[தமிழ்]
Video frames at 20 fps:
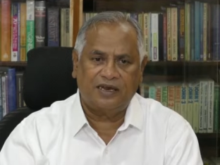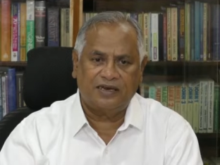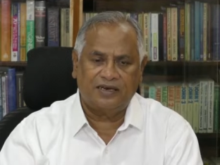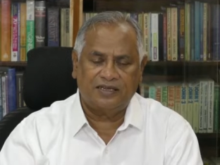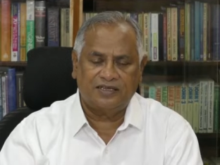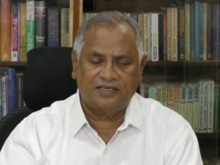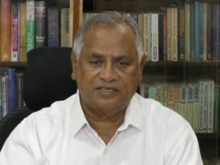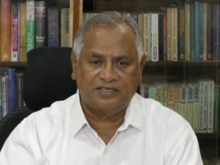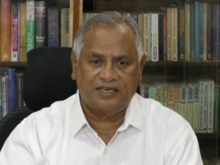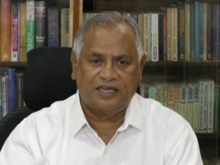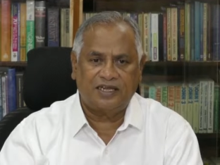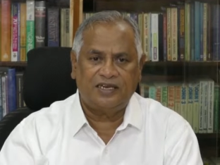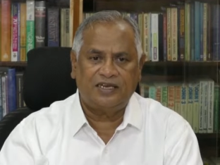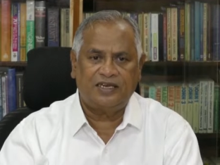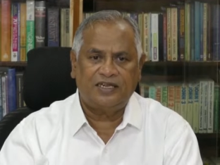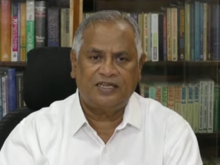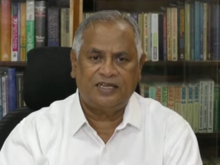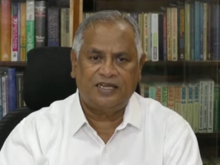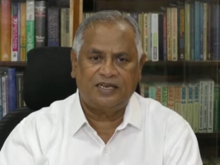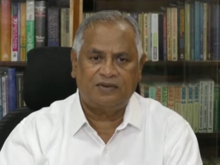
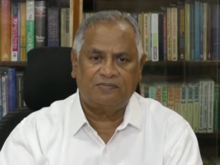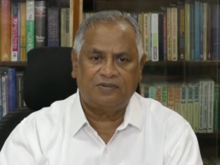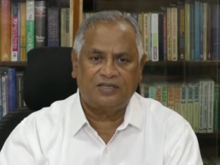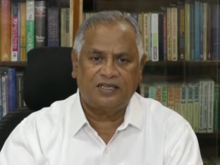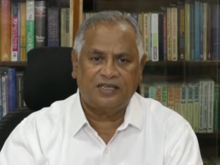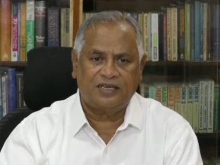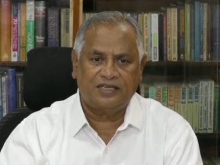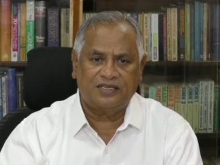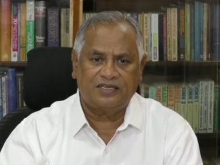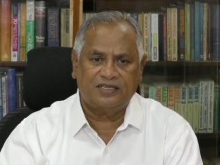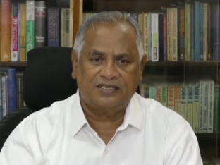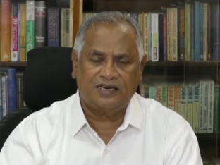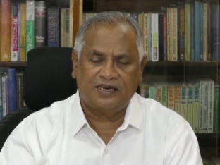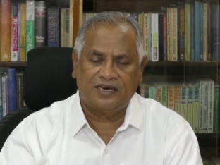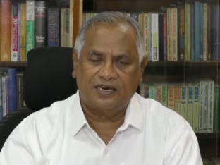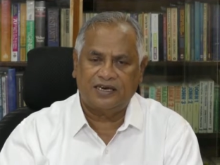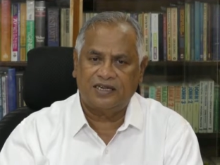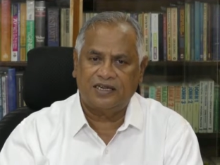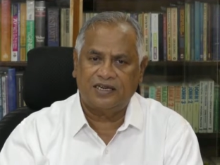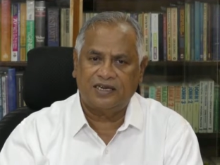அண்டர்ஸ்டாண்டிங் என்பதற்கு
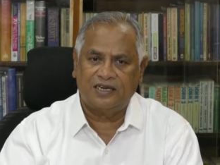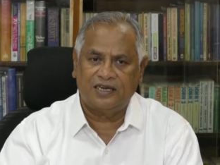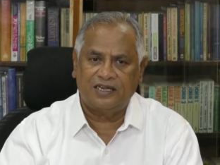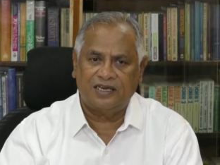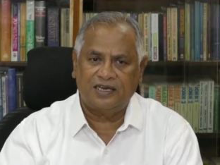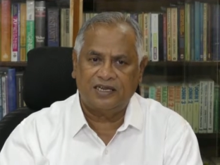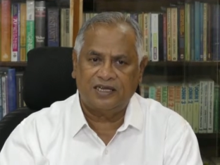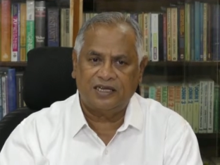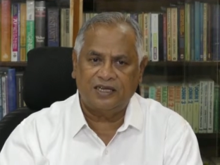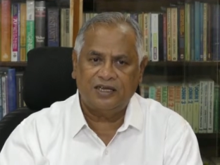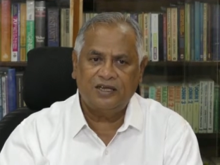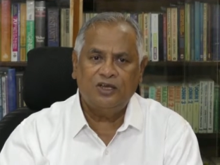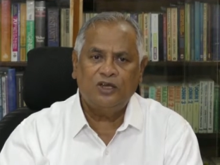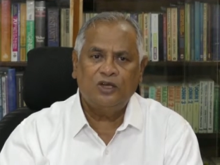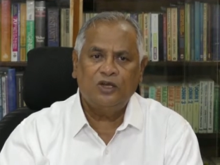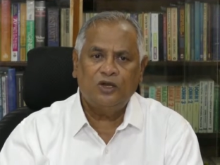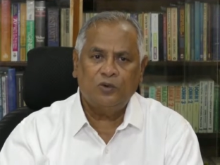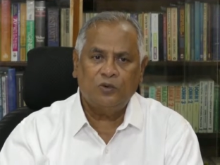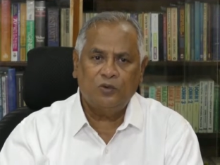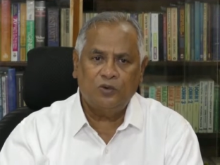சில இடங்களிலே
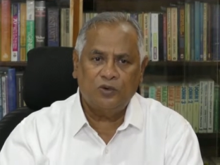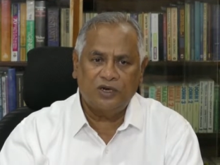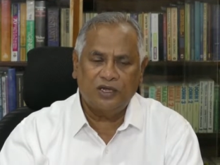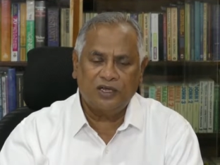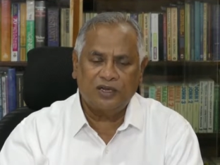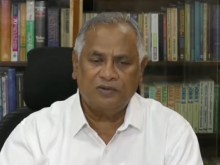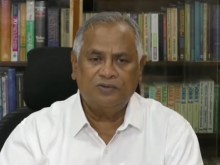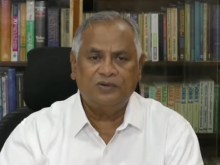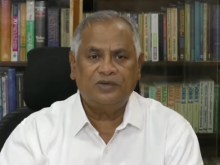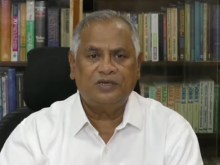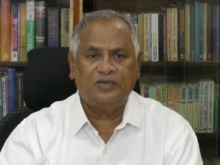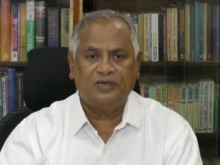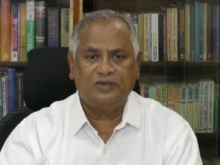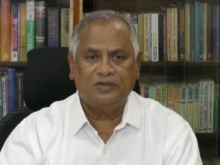உணர்வு